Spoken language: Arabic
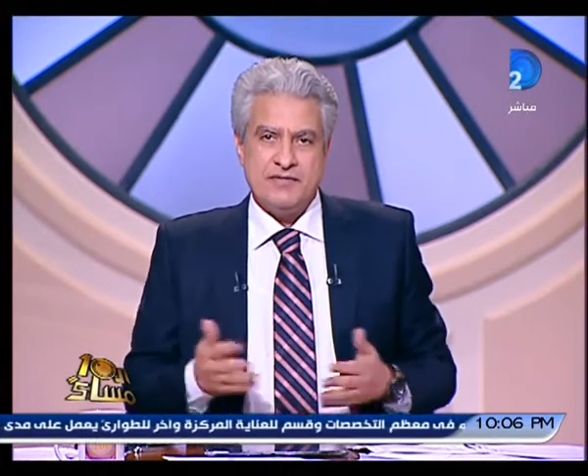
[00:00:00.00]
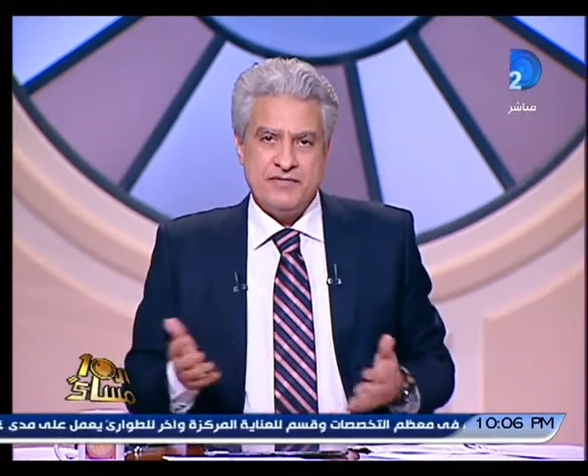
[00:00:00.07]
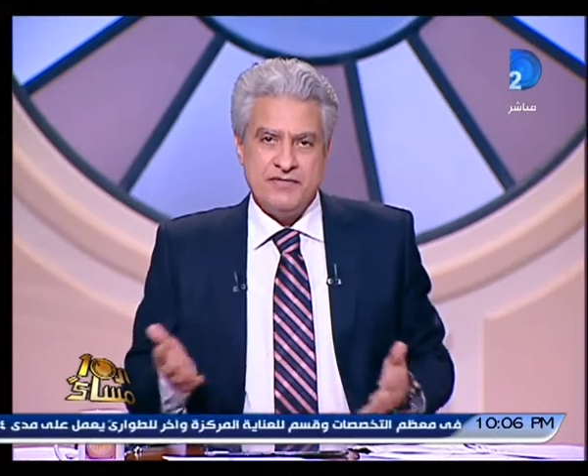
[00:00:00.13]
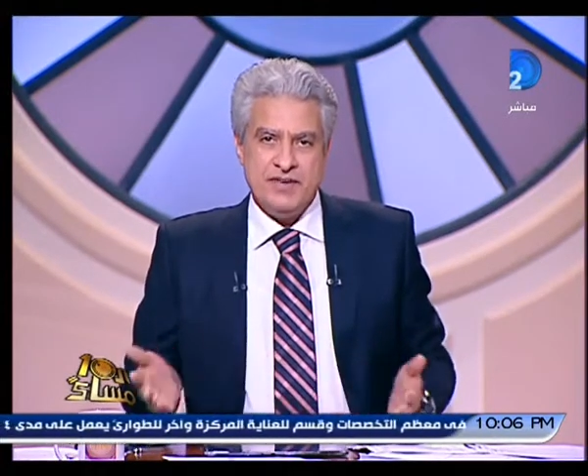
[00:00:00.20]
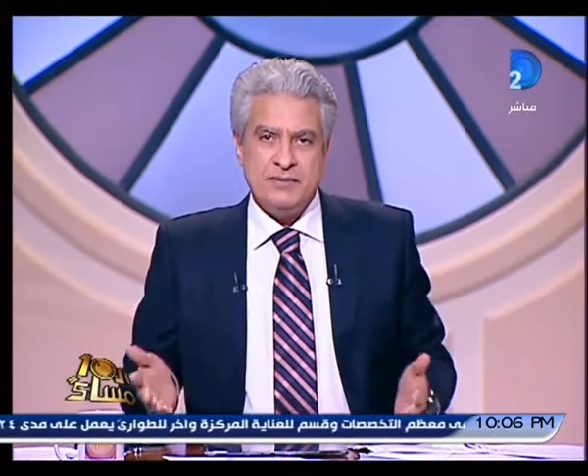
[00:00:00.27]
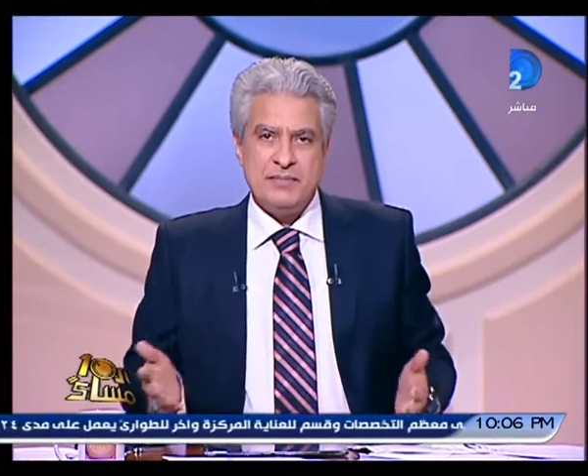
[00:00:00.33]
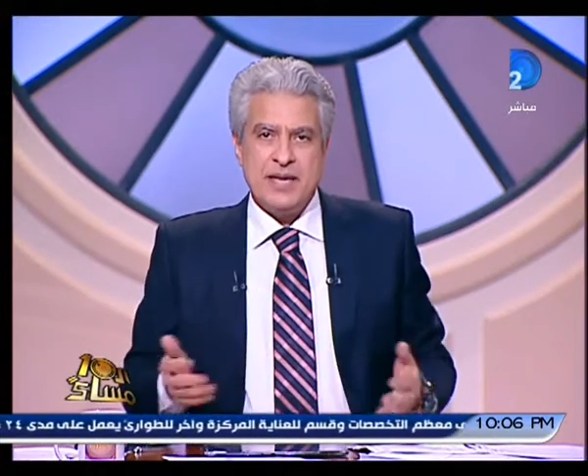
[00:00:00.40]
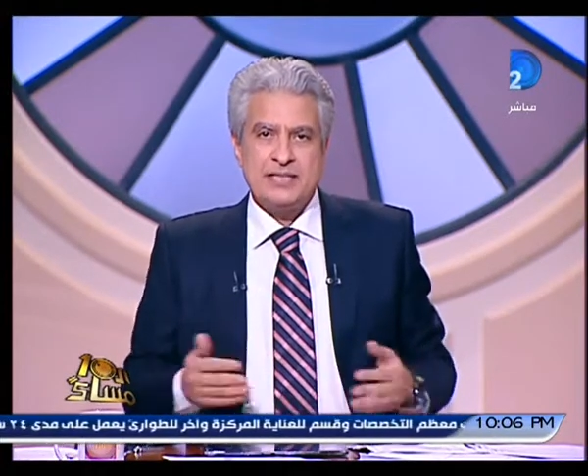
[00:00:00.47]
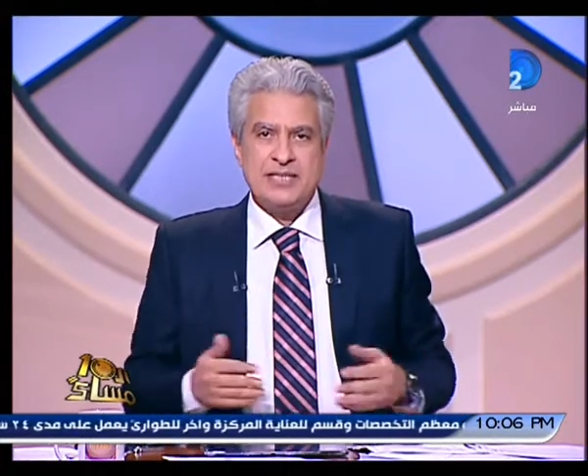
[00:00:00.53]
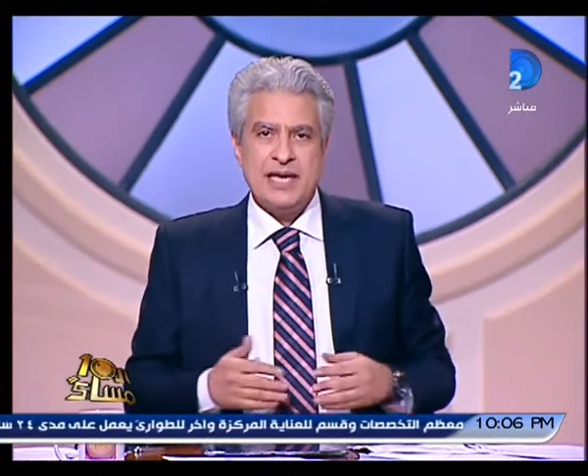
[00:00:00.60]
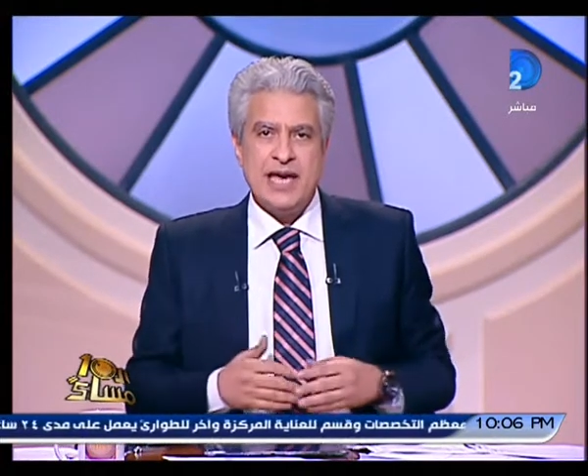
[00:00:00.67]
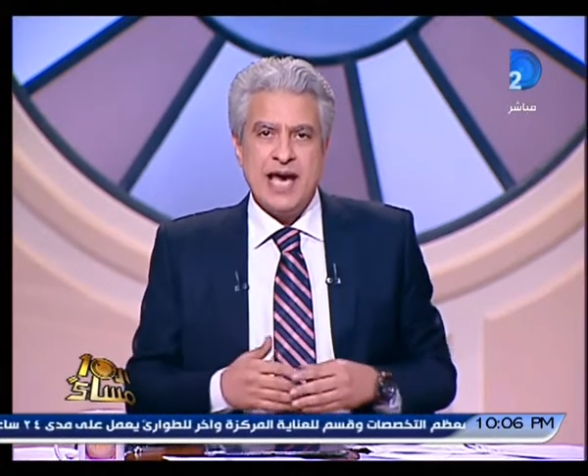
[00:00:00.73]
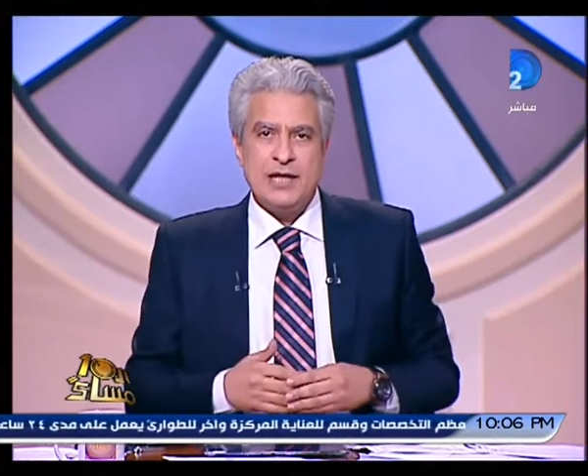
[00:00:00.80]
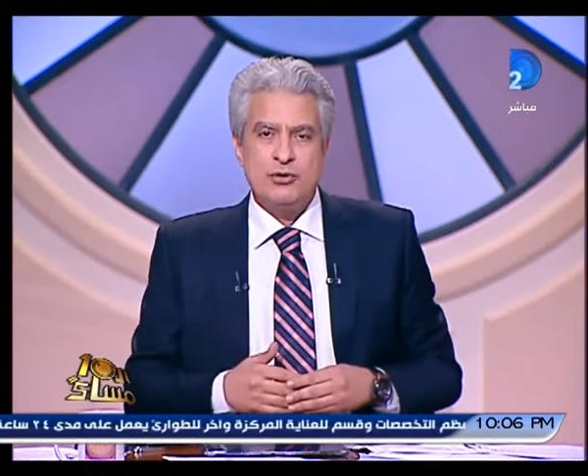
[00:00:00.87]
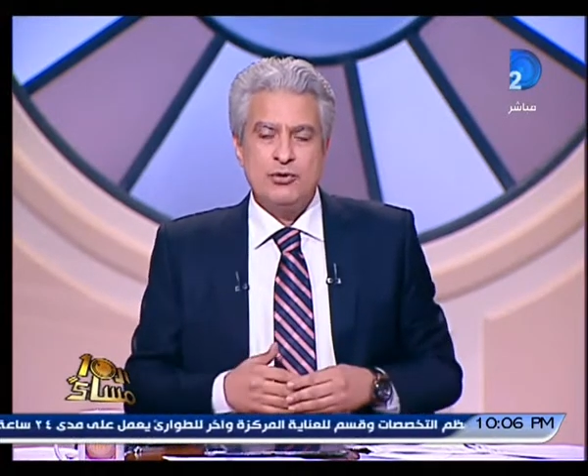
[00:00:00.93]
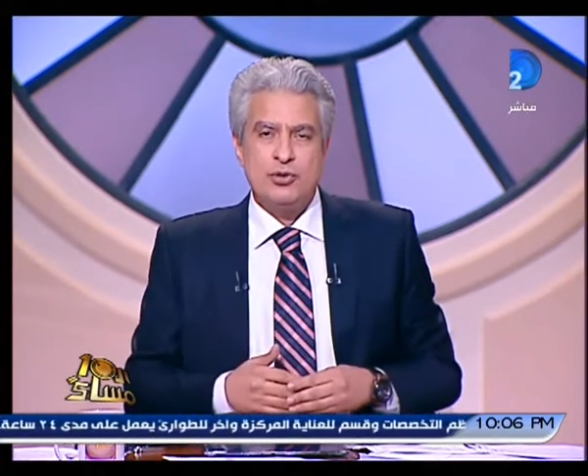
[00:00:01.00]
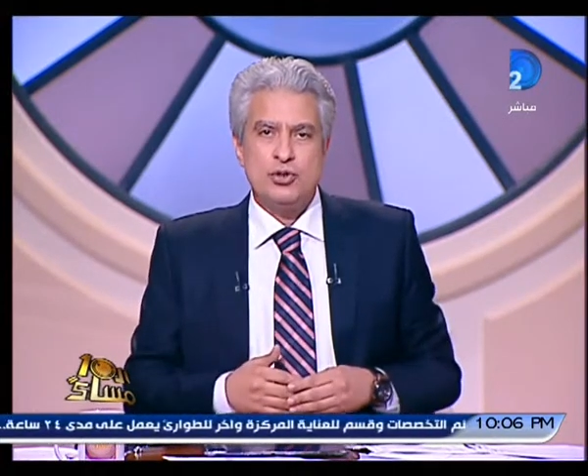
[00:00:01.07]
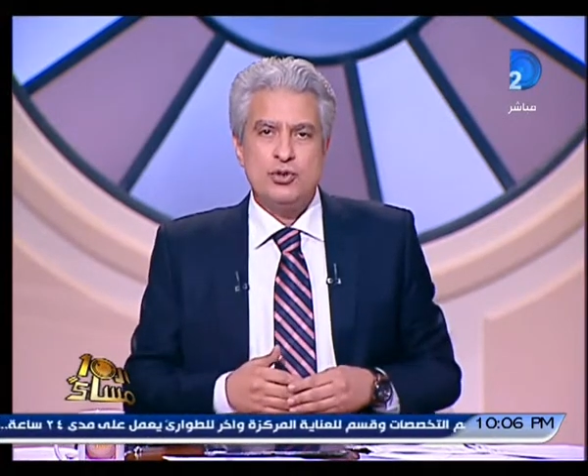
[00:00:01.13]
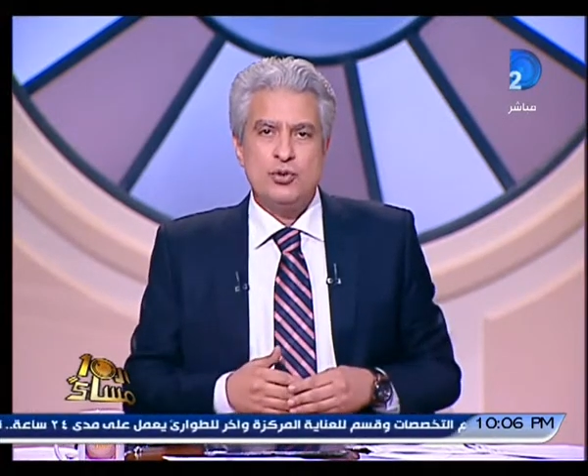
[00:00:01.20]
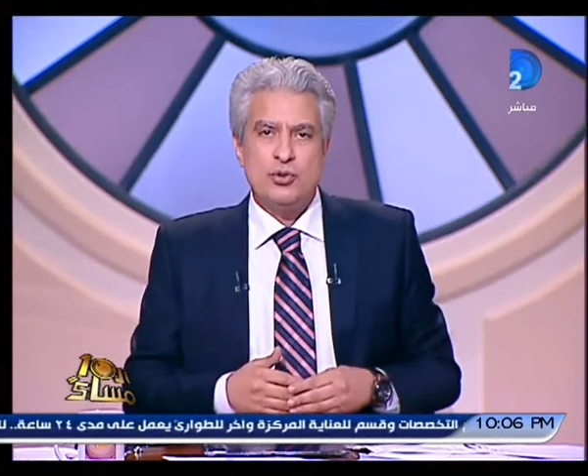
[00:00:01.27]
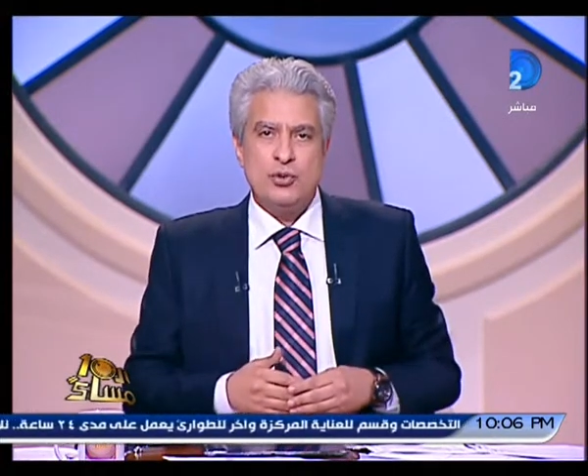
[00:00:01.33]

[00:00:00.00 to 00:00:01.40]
فيما سيحدث